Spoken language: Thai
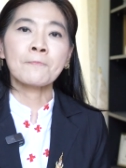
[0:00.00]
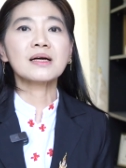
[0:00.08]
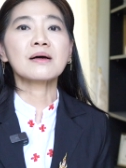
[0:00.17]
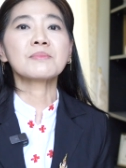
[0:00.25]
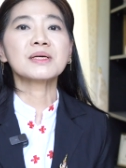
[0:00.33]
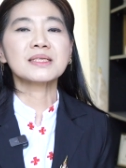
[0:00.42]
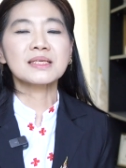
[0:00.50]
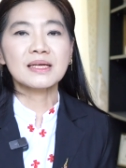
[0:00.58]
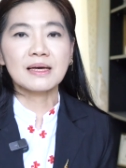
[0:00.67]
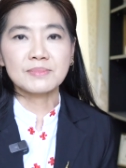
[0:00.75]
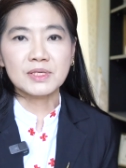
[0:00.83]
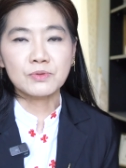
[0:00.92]
เครื่องมือส
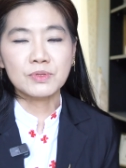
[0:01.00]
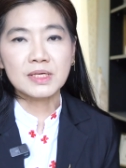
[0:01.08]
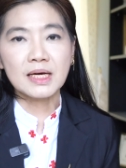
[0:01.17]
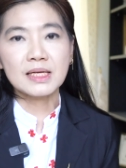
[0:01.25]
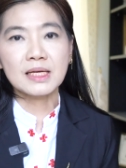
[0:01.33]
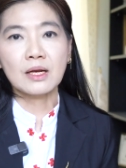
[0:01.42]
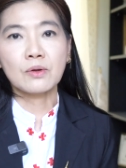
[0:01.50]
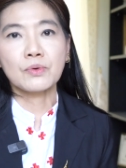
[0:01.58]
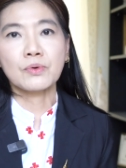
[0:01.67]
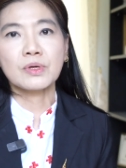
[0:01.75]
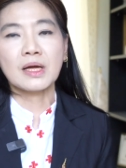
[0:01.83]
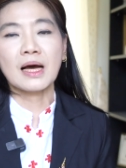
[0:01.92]
นับสนุนการเรียน
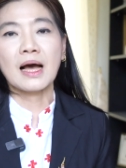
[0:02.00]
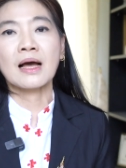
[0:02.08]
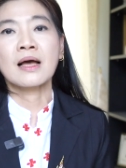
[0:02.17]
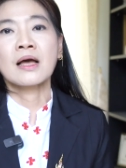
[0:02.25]
รู้นะคะ